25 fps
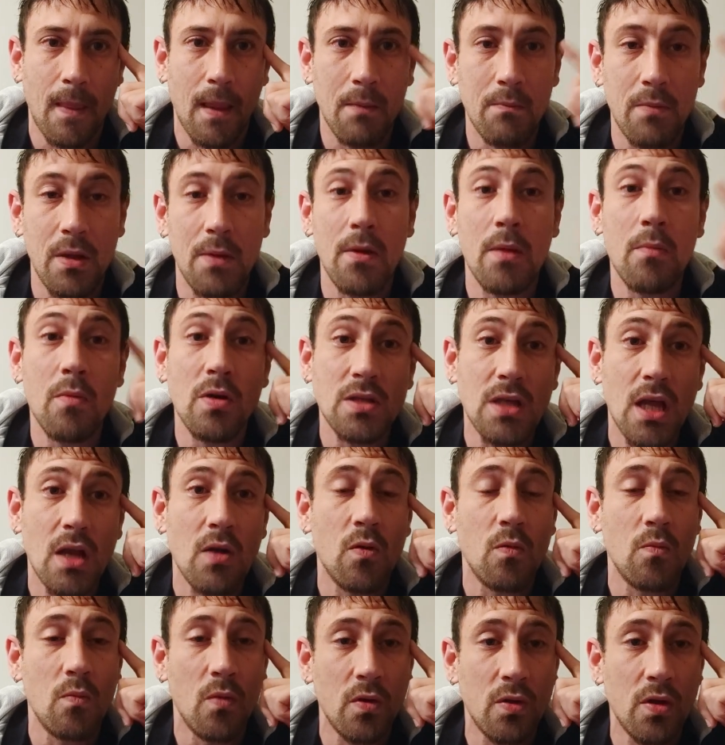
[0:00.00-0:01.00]
Vivimos
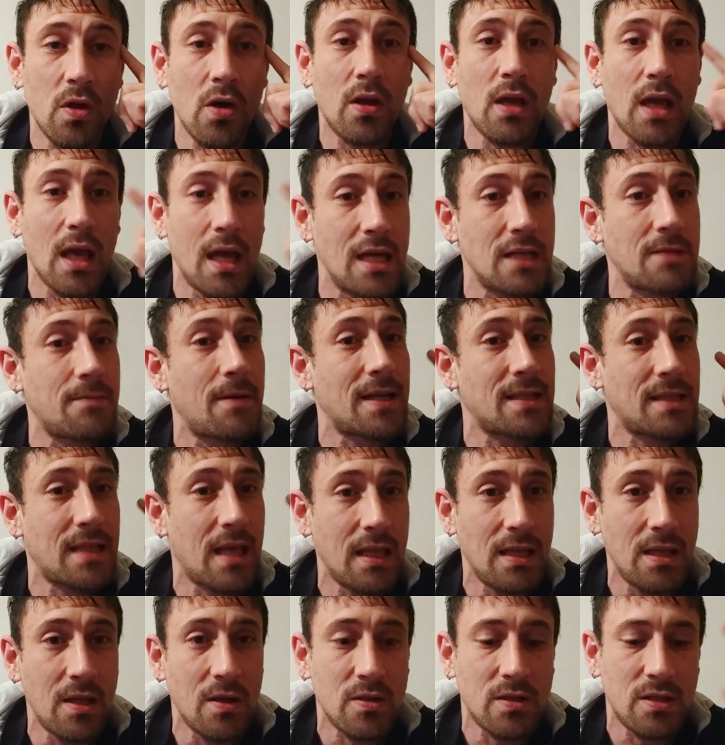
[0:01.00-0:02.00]
en un mundo que es
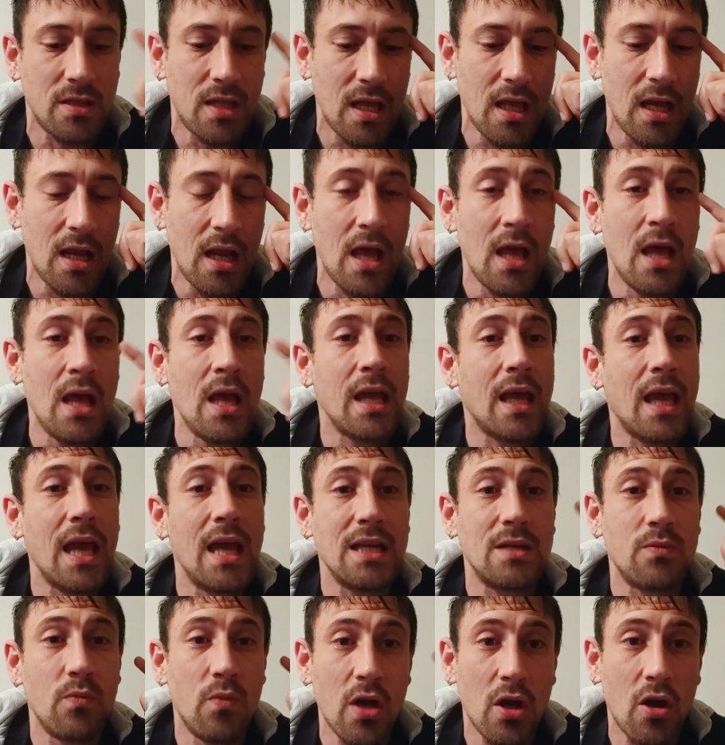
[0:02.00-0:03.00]
bastante hostil,
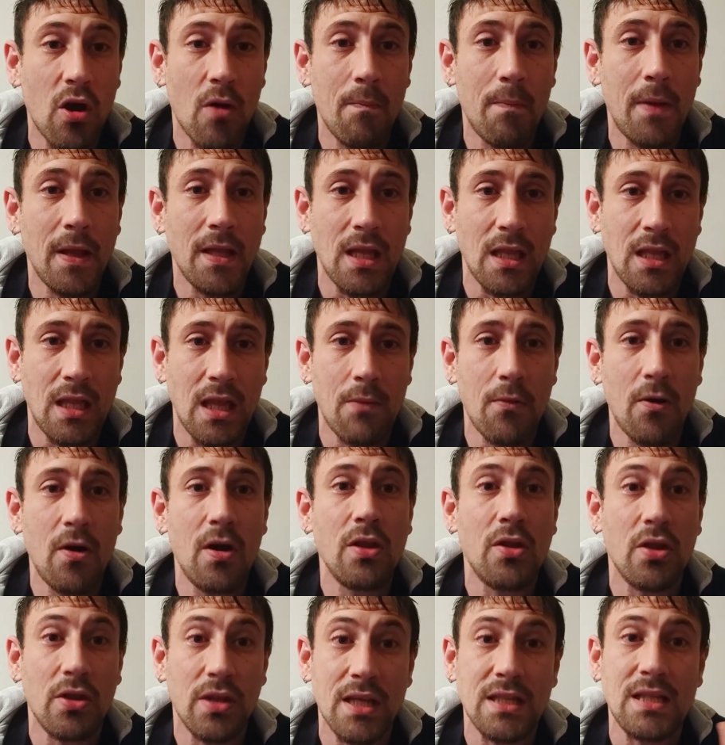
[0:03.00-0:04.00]
que es muy competitivo
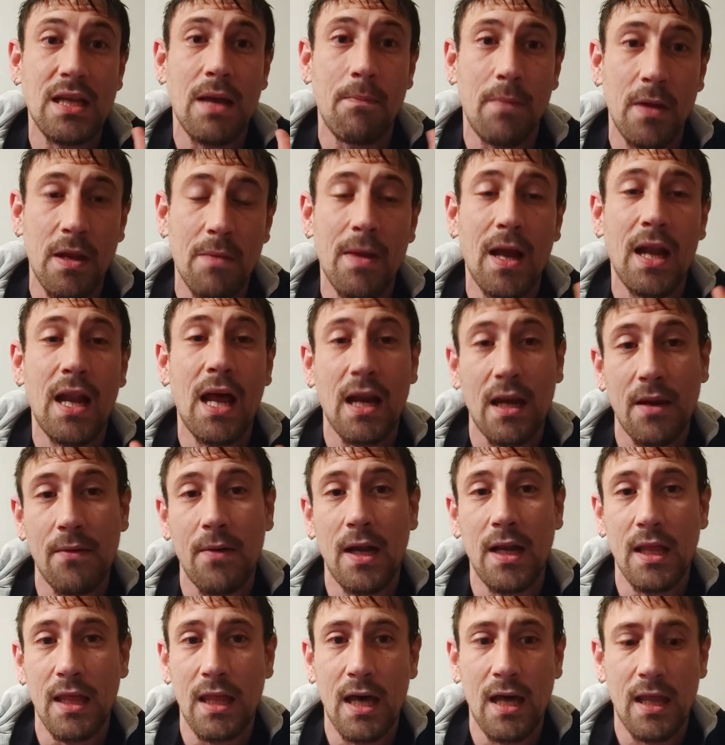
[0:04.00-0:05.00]
y donde se prima la
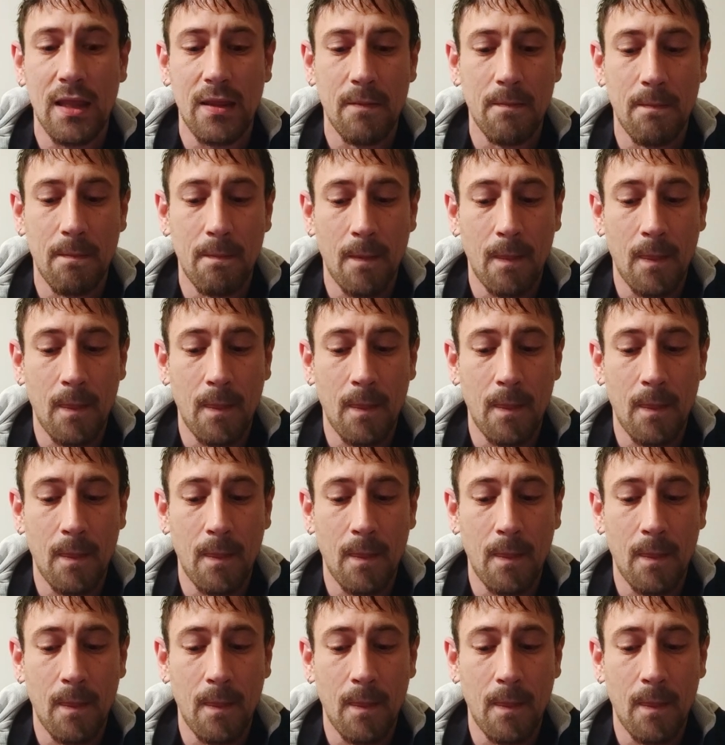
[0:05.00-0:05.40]
rivalidad.